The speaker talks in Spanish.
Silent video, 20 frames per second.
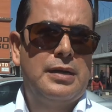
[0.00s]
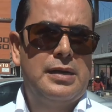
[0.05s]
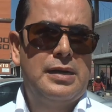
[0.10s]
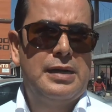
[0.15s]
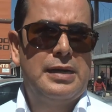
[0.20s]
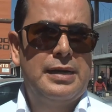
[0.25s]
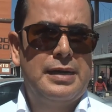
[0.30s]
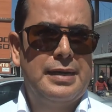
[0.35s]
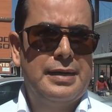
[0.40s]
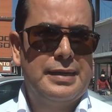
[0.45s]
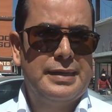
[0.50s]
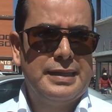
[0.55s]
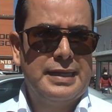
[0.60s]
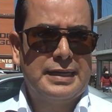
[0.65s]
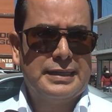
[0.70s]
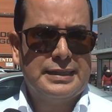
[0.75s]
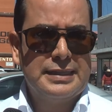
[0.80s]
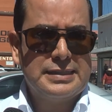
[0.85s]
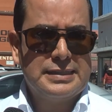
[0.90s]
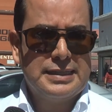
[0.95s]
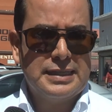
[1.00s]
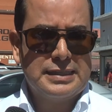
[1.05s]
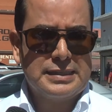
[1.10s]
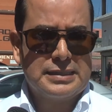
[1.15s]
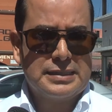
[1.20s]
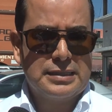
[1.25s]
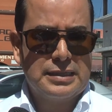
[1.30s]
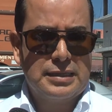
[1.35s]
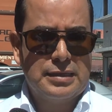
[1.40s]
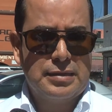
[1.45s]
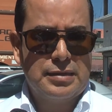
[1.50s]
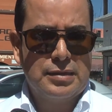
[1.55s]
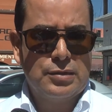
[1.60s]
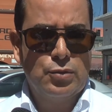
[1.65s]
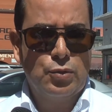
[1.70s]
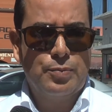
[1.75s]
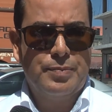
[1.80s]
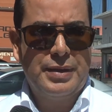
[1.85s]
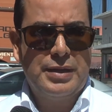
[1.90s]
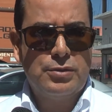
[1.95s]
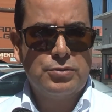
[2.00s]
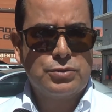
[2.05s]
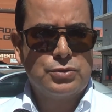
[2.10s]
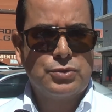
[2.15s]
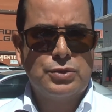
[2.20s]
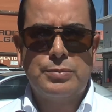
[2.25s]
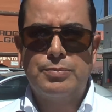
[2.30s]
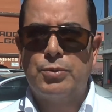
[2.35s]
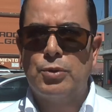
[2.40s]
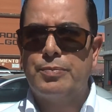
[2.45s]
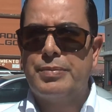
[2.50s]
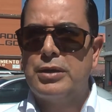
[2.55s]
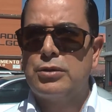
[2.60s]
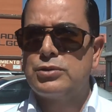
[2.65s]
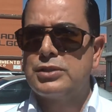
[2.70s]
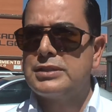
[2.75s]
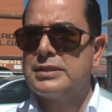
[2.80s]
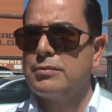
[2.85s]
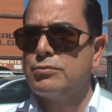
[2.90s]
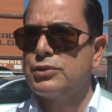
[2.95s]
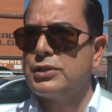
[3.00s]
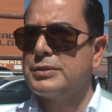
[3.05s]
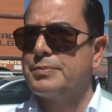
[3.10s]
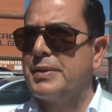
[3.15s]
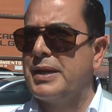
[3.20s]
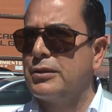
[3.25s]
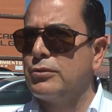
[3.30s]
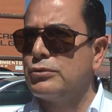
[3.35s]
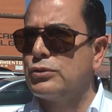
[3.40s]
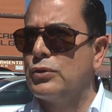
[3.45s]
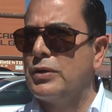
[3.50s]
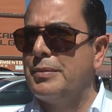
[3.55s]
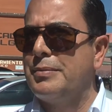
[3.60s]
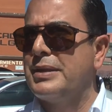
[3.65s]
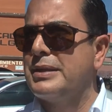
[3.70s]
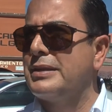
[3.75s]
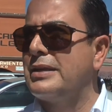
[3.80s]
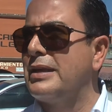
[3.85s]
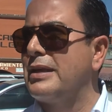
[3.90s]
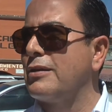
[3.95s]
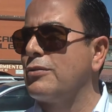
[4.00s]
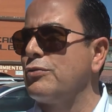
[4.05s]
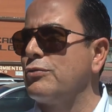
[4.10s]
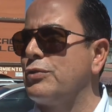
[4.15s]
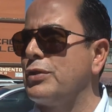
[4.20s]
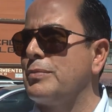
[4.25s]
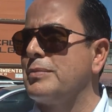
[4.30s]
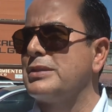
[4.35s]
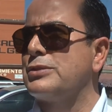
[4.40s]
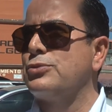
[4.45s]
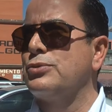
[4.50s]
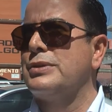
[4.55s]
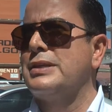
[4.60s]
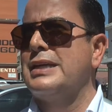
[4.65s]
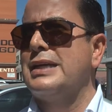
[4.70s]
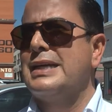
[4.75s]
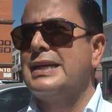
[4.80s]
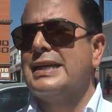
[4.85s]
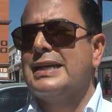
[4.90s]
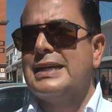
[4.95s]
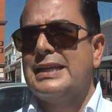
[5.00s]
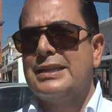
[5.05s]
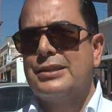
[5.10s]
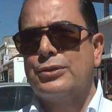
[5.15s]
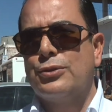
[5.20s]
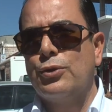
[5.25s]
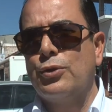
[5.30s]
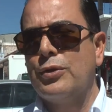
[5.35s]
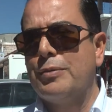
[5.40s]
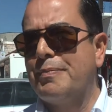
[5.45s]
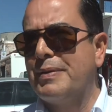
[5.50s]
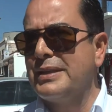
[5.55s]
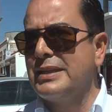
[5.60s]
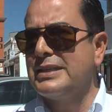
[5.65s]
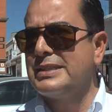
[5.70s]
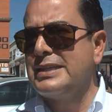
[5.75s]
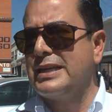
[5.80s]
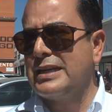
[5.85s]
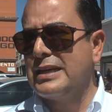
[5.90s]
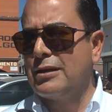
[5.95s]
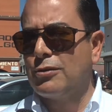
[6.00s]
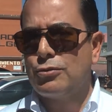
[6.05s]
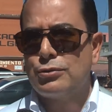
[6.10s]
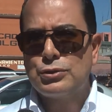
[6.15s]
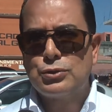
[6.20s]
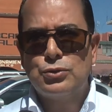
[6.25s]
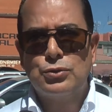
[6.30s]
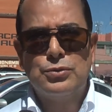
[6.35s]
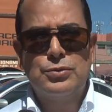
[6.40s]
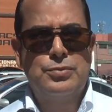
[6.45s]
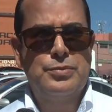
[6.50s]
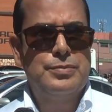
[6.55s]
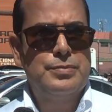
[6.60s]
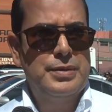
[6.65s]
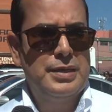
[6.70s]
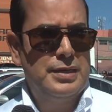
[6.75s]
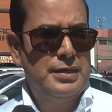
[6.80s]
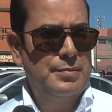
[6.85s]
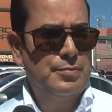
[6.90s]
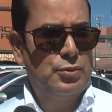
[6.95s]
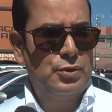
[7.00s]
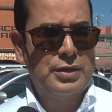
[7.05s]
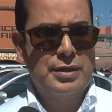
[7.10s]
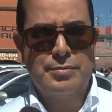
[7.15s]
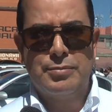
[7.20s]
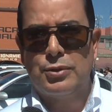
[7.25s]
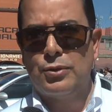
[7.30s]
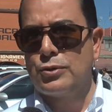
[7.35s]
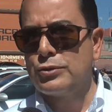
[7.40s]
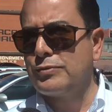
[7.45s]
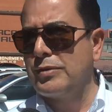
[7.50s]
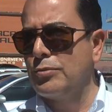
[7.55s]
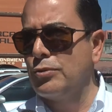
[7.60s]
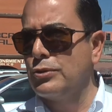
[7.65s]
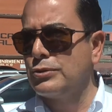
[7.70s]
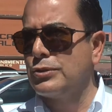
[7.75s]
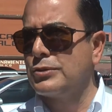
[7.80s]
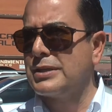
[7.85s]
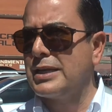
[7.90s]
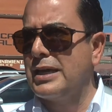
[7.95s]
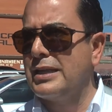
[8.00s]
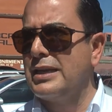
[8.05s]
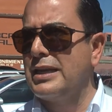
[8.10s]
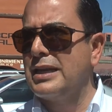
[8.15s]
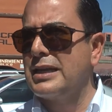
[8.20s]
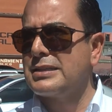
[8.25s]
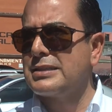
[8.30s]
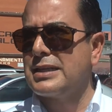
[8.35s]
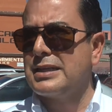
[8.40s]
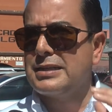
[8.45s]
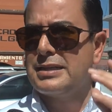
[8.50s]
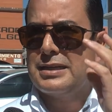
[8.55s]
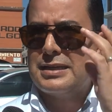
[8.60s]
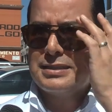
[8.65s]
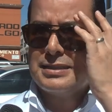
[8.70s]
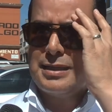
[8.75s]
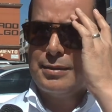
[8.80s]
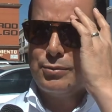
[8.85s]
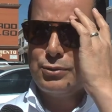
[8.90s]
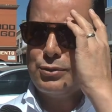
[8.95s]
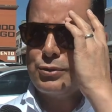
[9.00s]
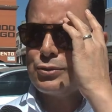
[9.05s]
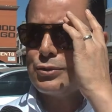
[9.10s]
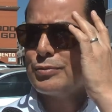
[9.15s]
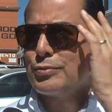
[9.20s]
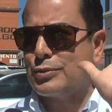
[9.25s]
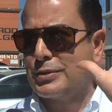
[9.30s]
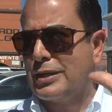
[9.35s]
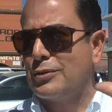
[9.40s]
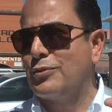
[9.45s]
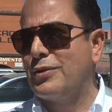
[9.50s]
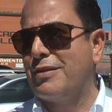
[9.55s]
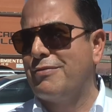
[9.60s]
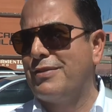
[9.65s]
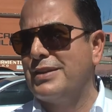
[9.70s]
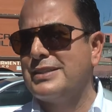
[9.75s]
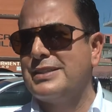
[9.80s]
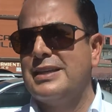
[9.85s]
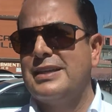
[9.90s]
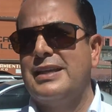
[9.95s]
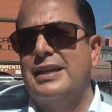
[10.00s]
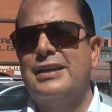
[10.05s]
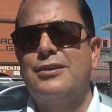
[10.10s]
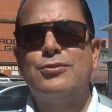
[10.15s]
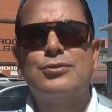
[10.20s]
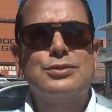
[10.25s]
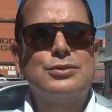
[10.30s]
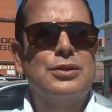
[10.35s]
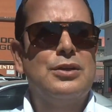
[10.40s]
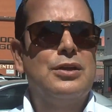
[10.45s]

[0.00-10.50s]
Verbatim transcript: Eh, de artistas eh, gruperos y poperos, estamos esperando solamente la confirmación. Todo depende si en agosto vienen, por ejemplo, los fabulosos Cadillacs, que estamos nosotros buscando una fecha de ellos.